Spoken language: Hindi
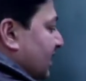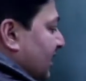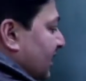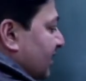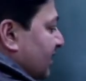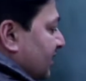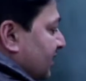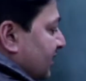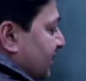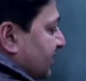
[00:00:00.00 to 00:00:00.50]
हैं
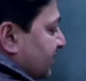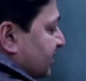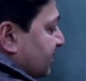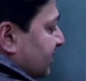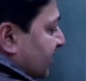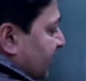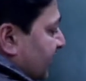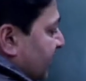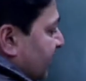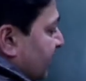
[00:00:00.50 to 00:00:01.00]

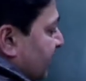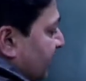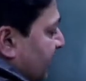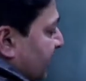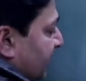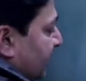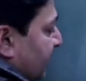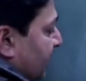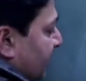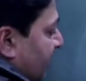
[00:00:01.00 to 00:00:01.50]
इससे
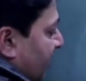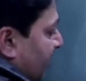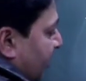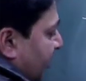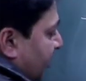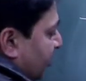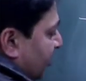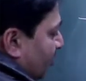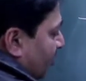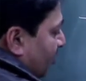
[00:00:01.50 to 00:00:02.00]

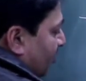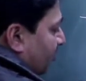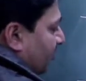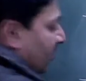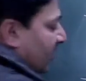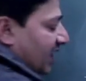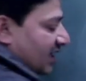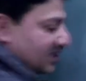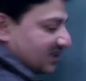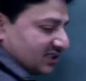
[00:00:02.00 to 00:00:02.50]
रेओन
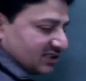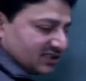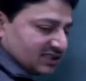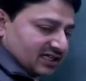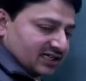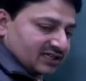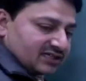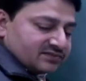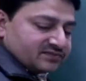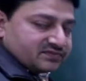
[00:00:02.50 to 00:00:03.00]
बनाया
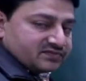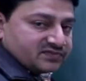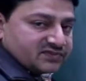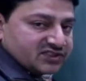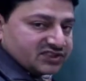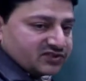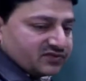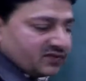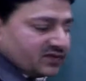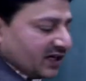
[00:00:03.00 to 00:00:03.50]
जाता है
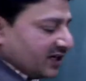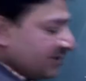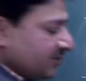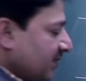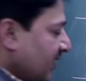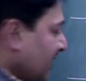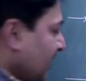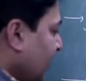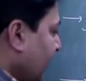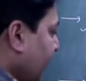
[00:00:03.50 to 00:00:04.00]
जो
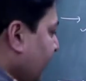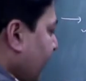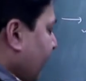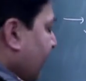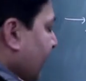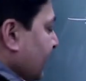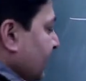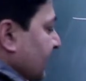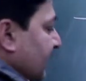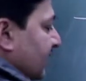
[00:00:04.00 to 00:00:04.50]
फाइबर है
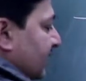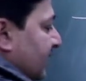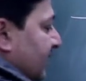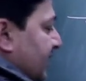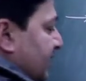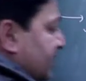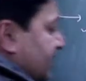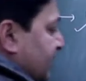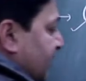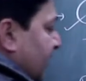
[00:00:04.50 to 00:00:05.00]

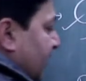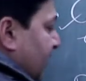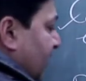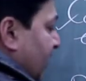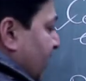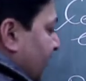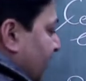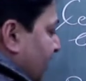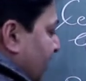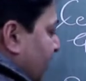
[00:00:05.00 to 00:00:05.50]
इसके
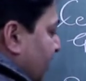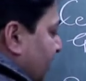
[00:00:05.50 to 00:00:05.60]
अलावा